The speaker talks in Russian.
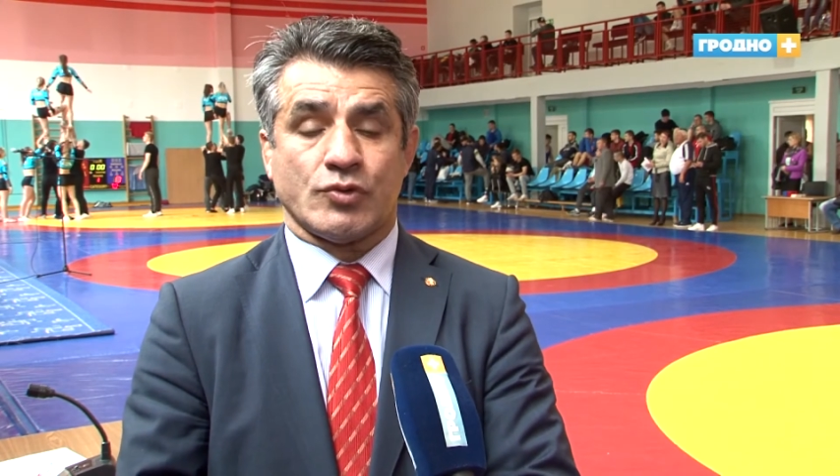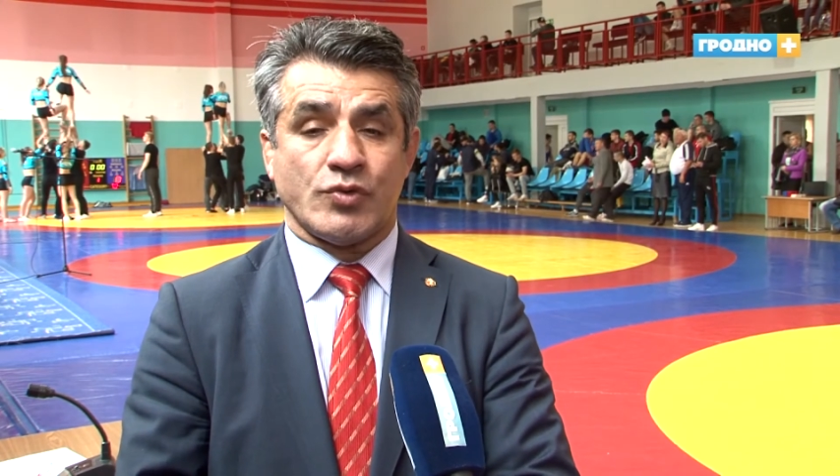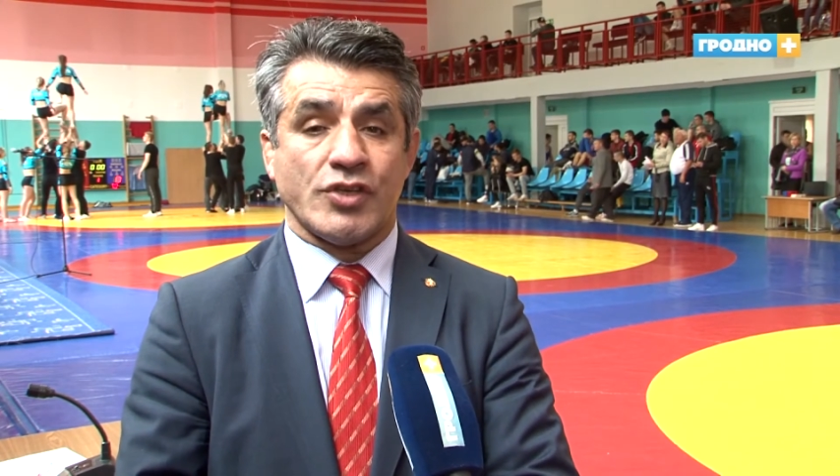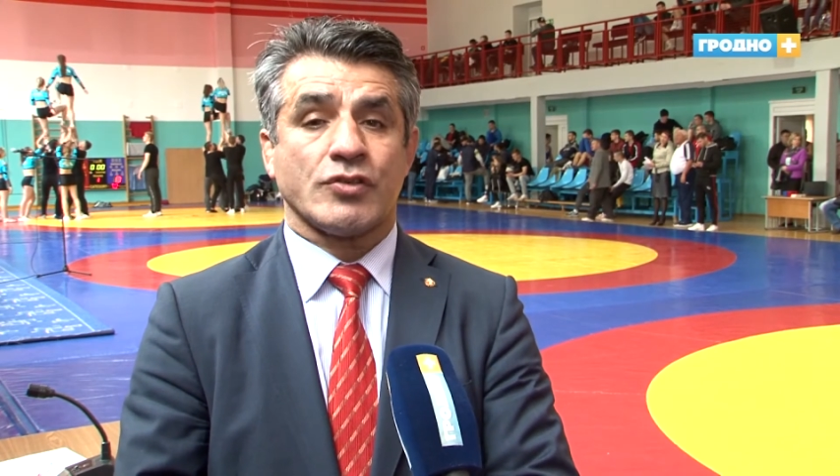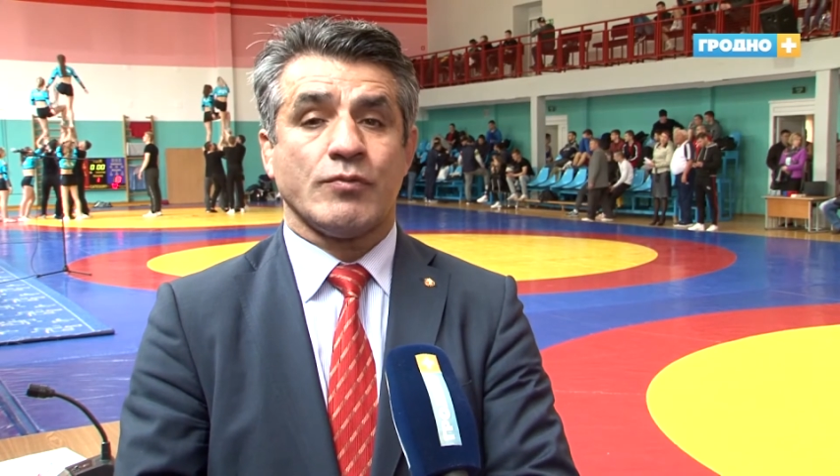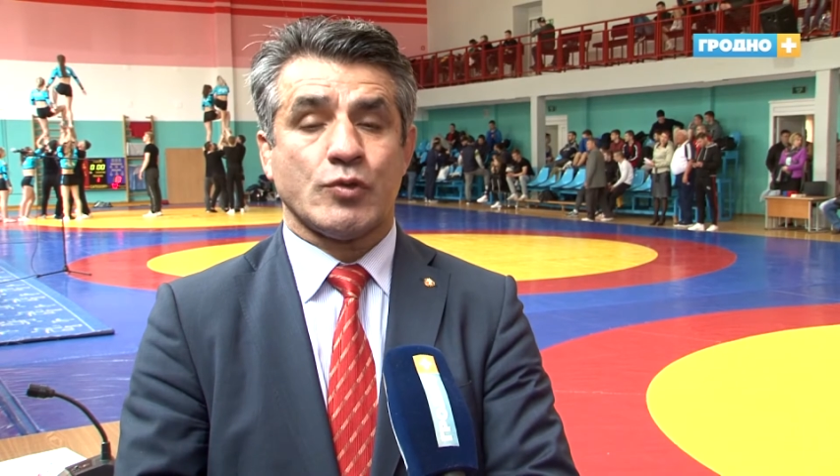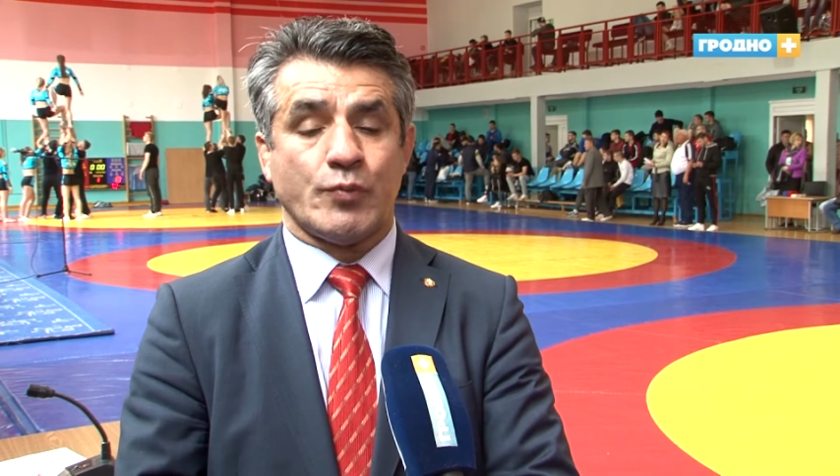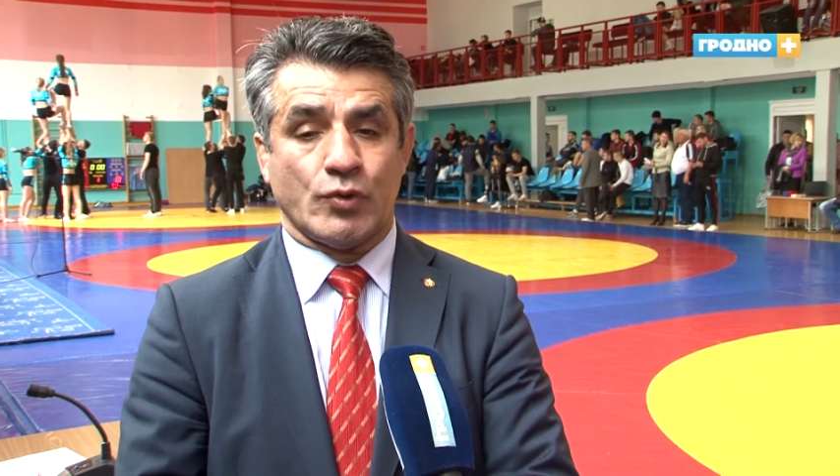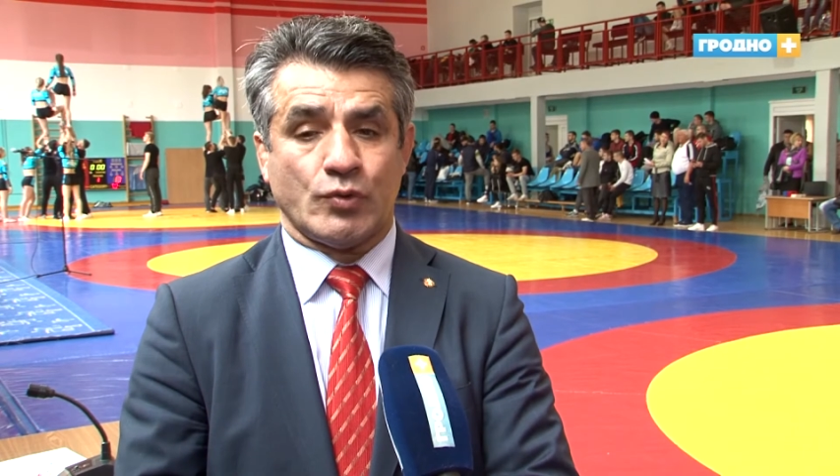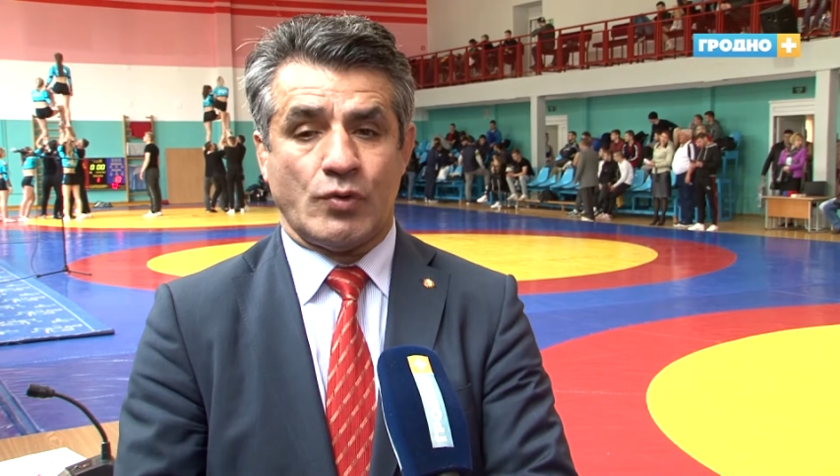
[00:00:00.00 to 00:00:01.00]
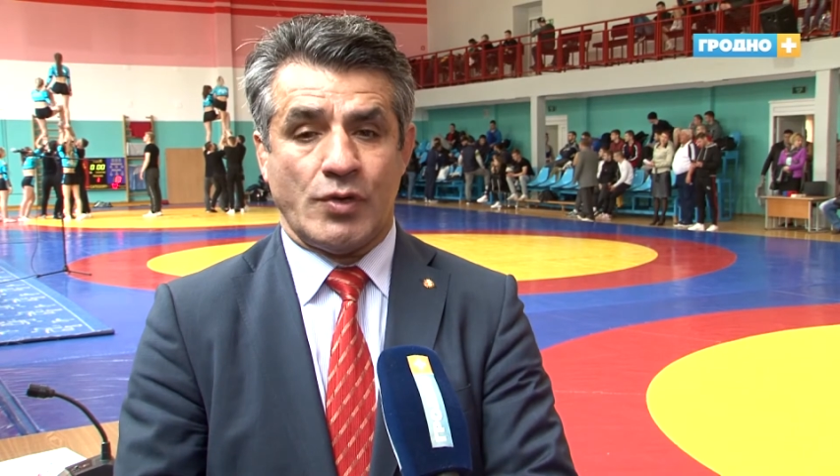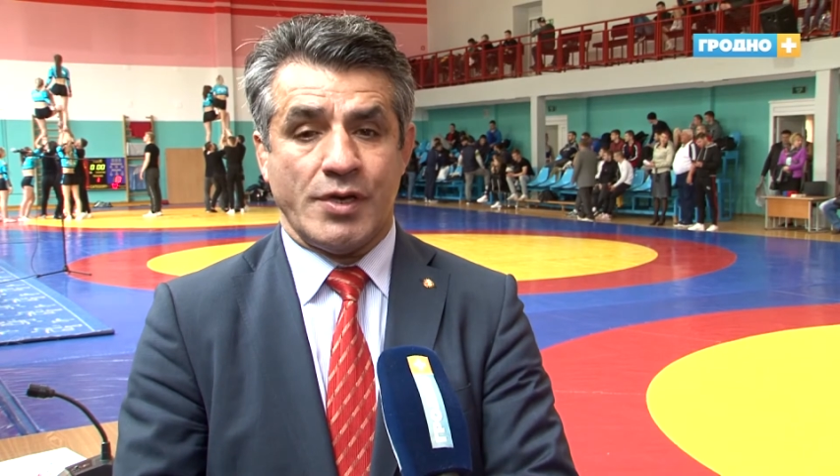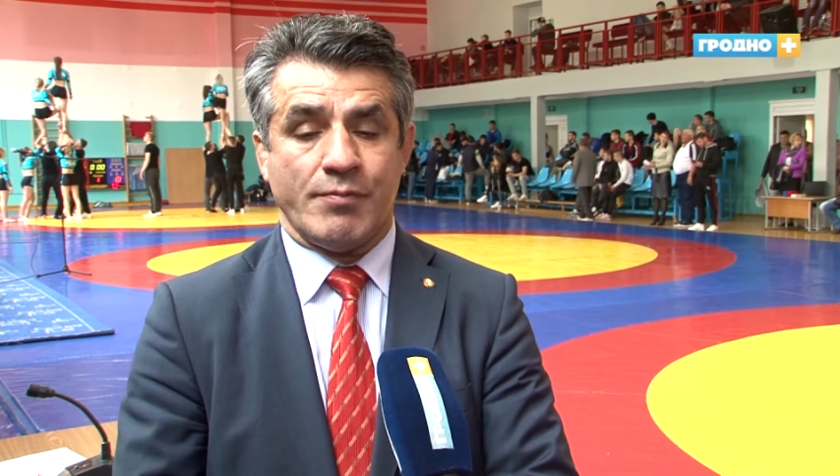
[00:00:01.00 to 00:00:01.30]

студенческому спорту